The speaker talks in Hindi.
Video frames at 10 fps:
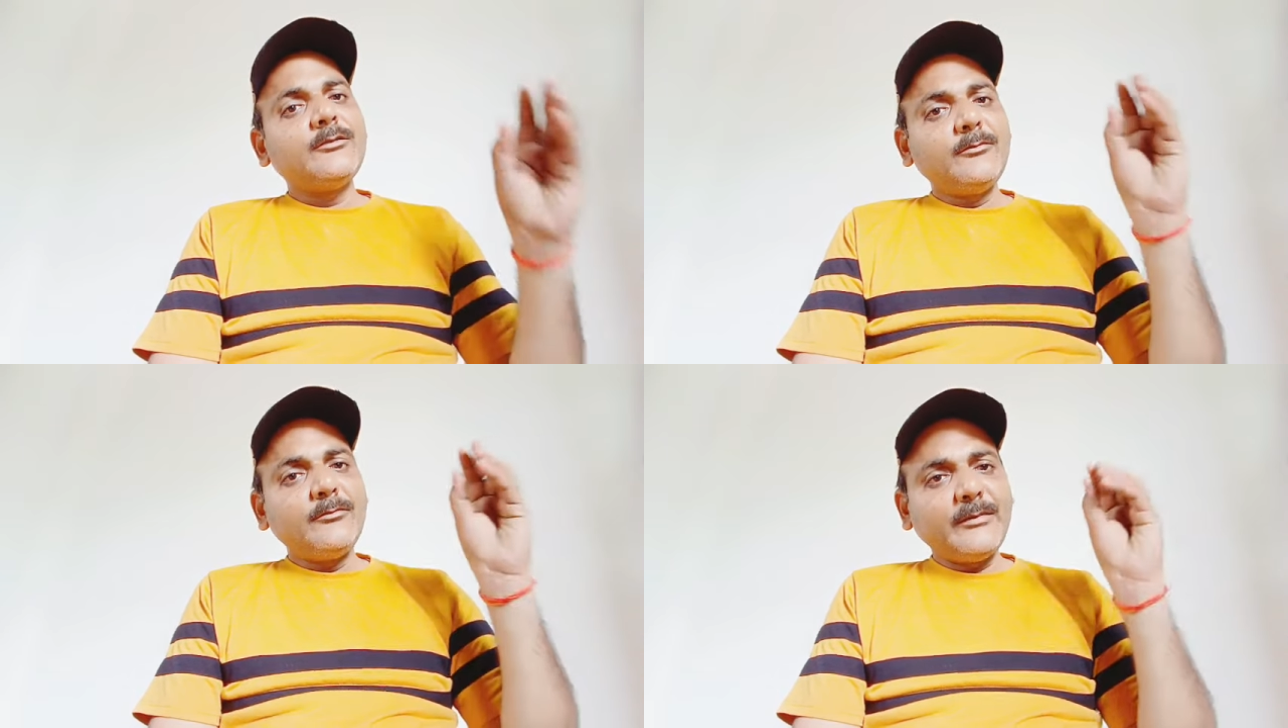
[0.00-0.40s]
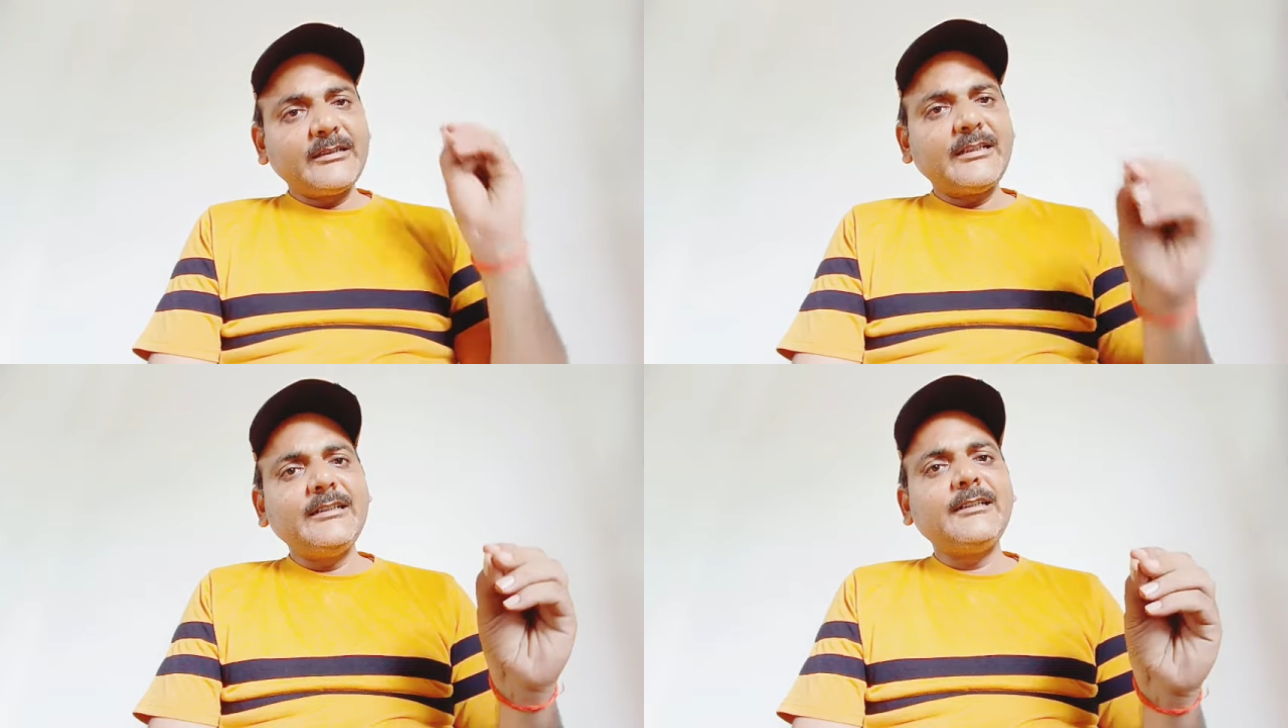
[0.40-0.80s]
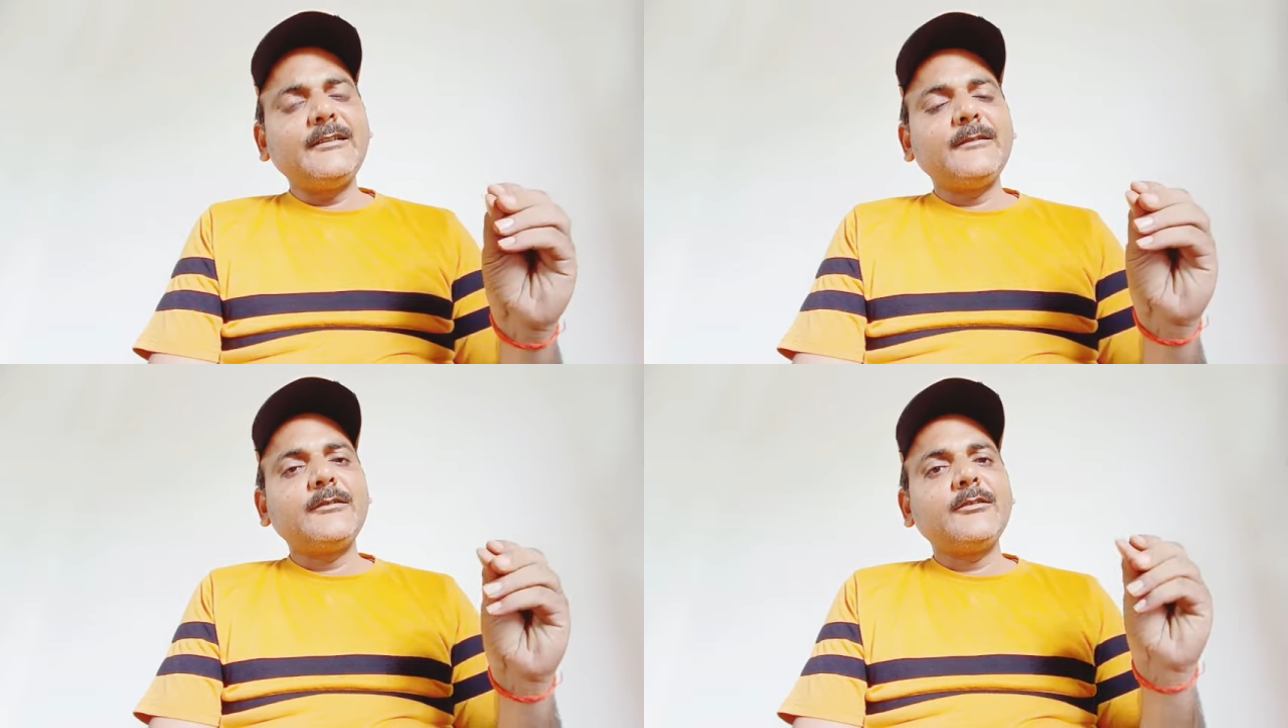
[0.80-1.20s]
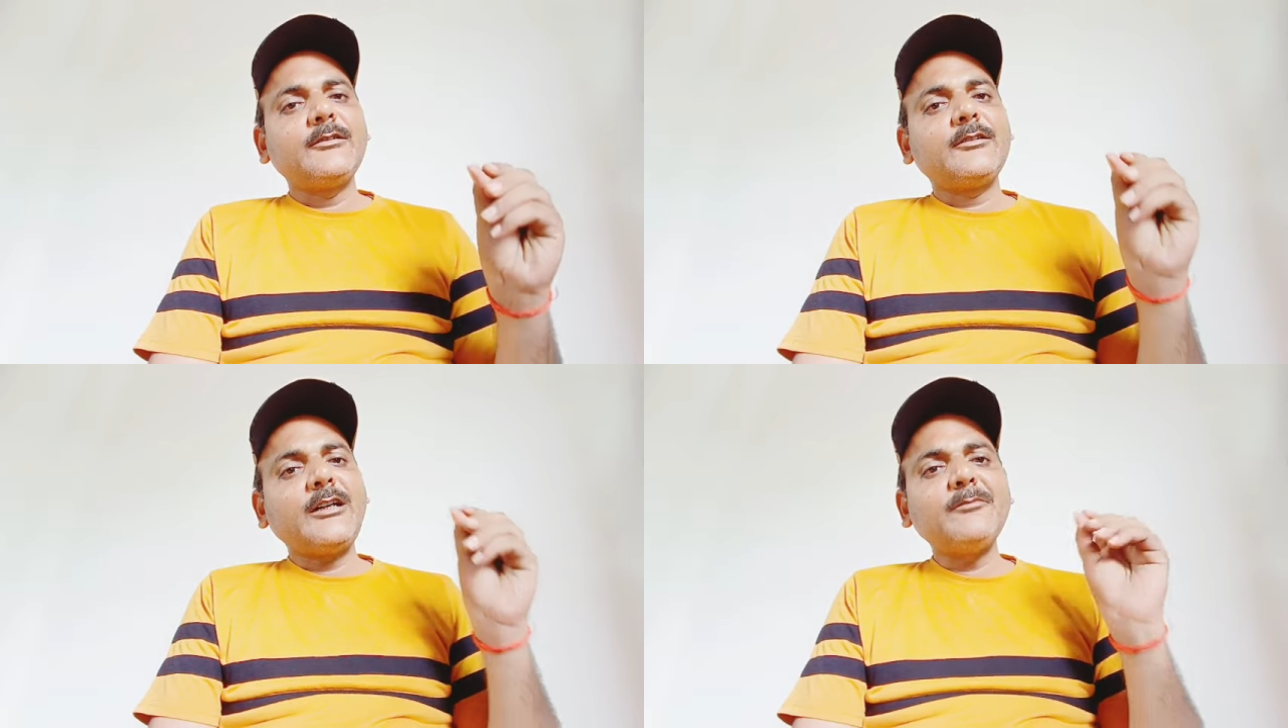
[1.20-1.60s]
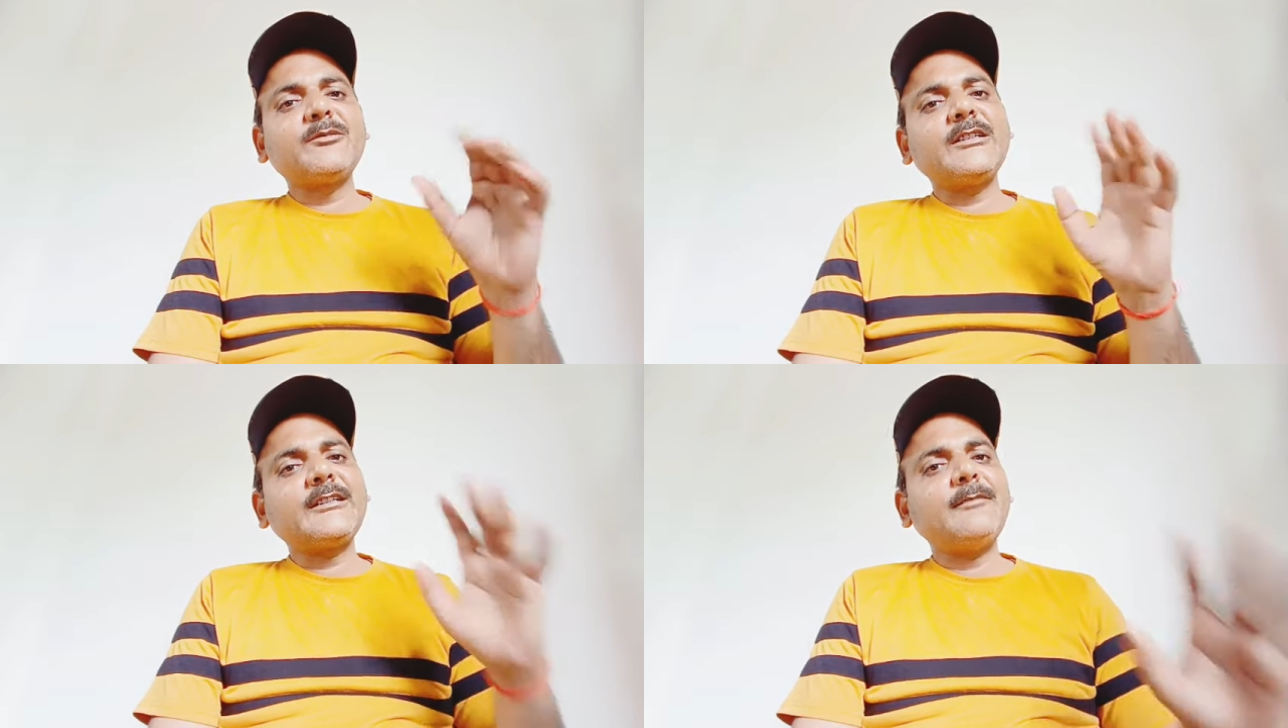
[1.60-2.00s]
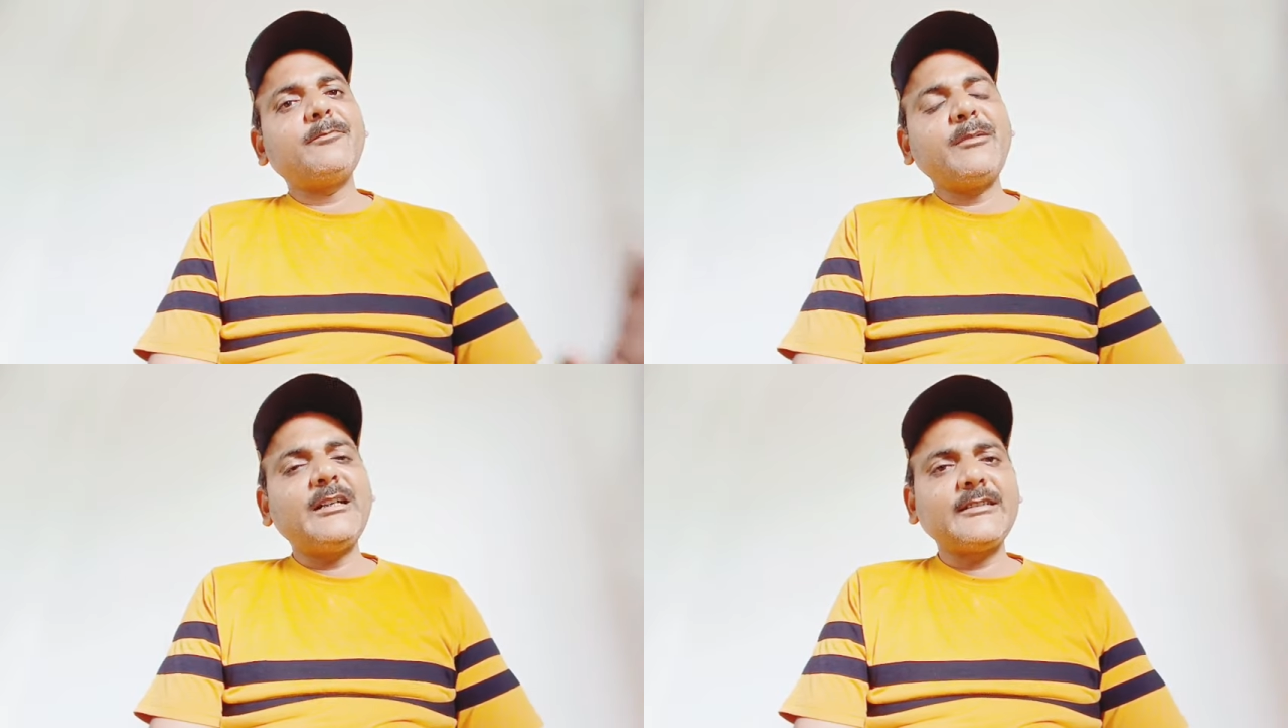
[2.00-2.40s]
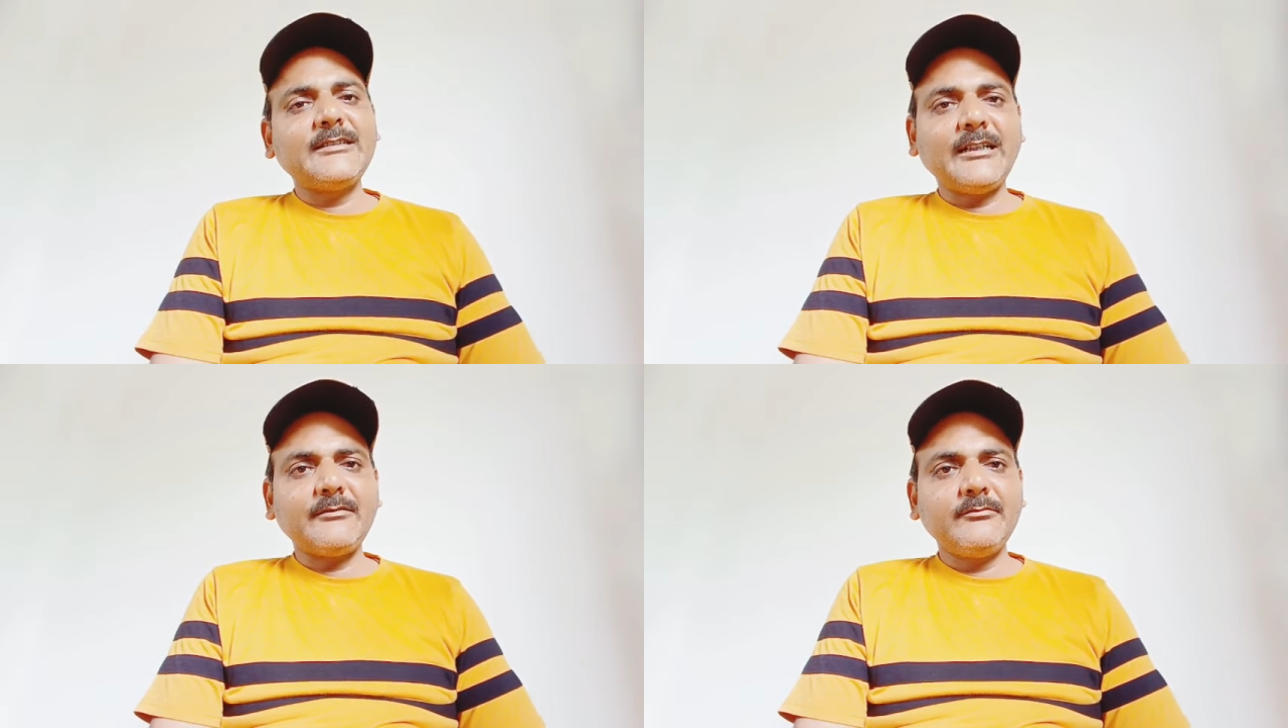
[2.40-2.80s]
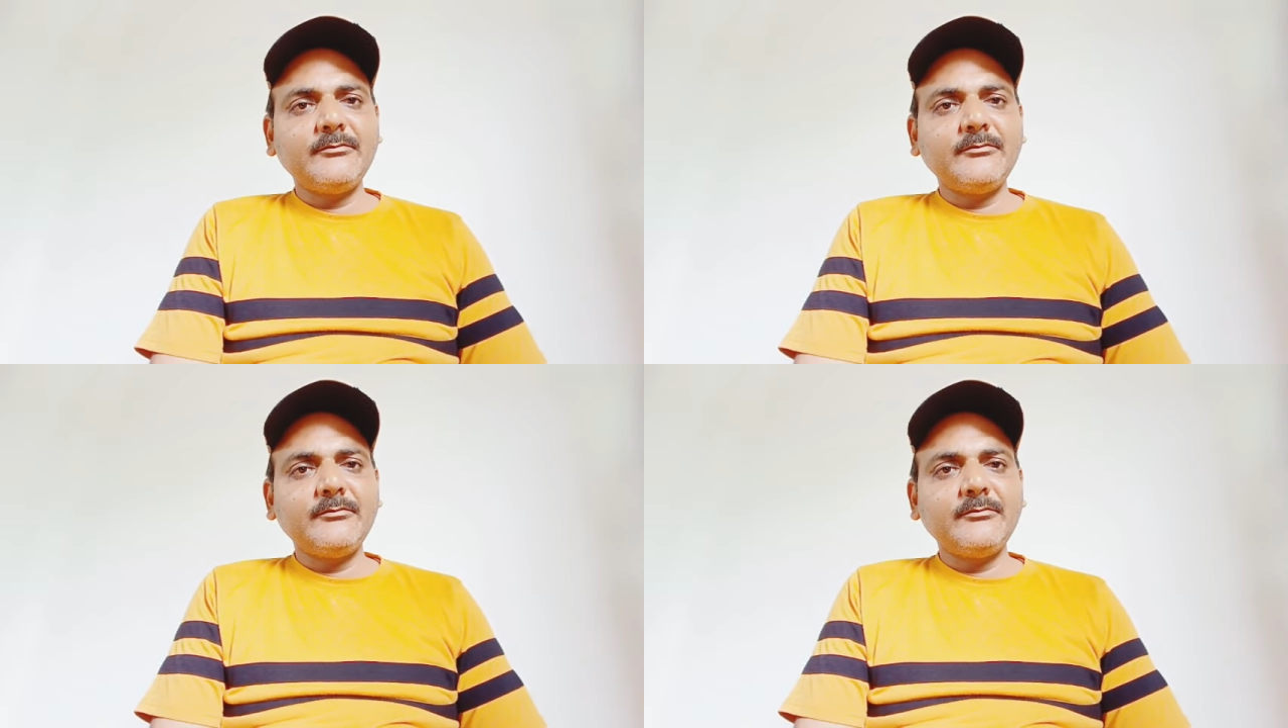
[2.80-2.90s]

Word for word: मंथली कम से कम पाँच हज़ार